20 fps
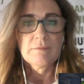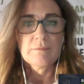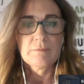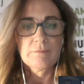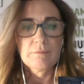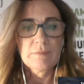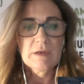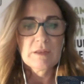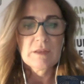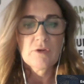
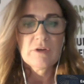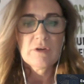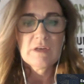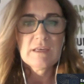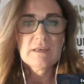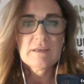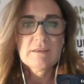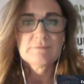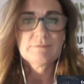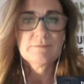
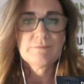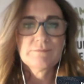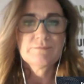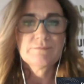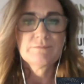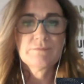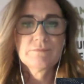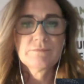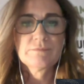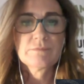perdonen,
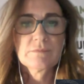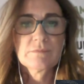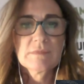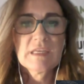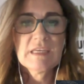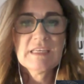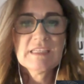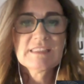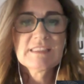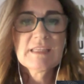
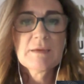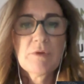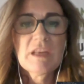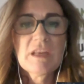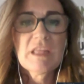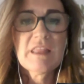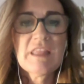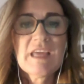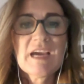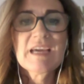en esta
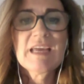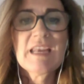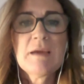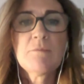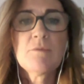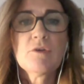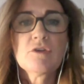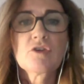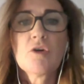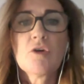ponencia
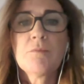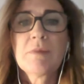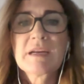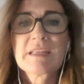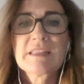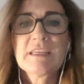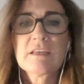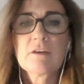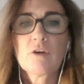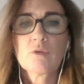queremos
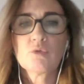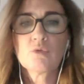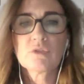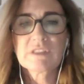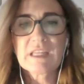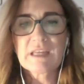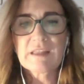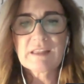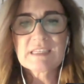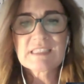compartir con
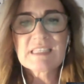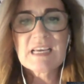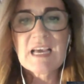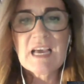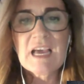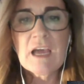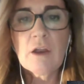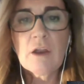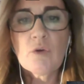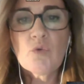ustedes
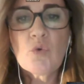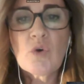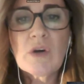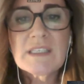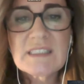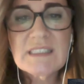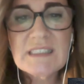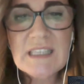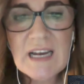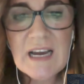
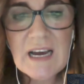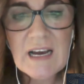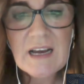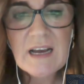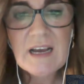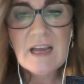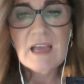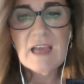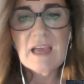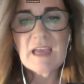nuestra
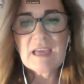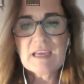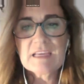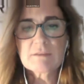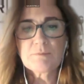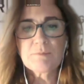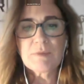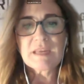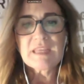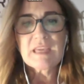
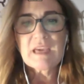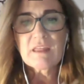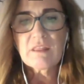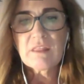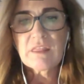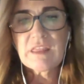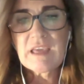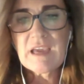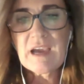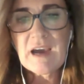
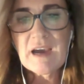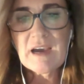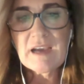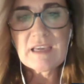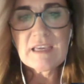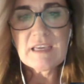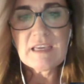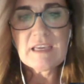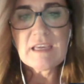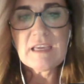experiencia
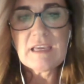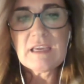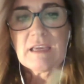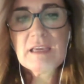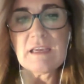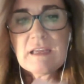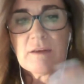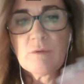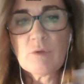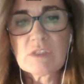
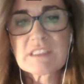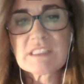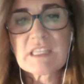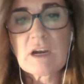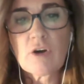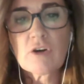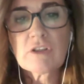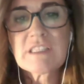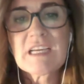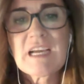y nuestra
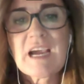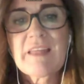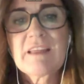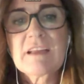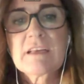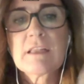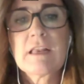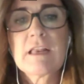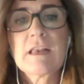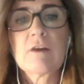óptica
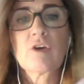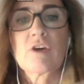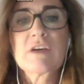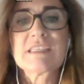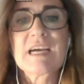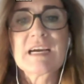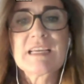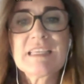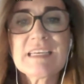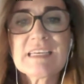desde lo que
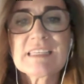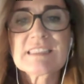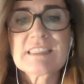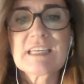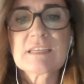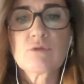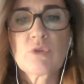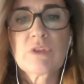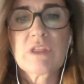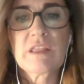allí está
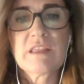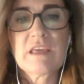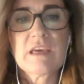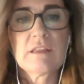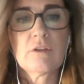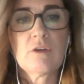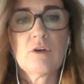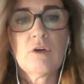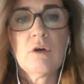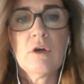
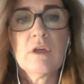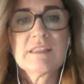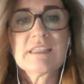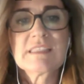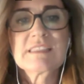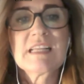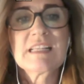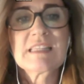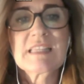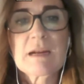sucediendo,
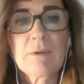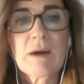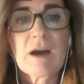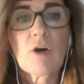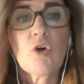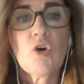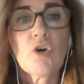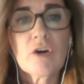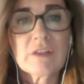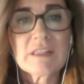desde el
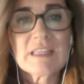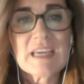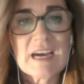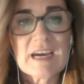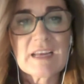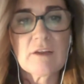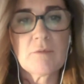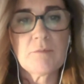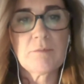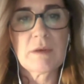trabajo
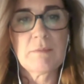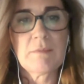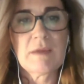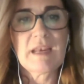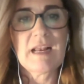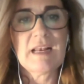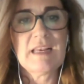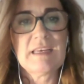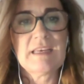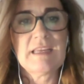diario en
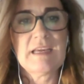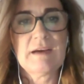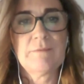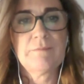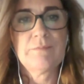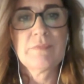primera línea.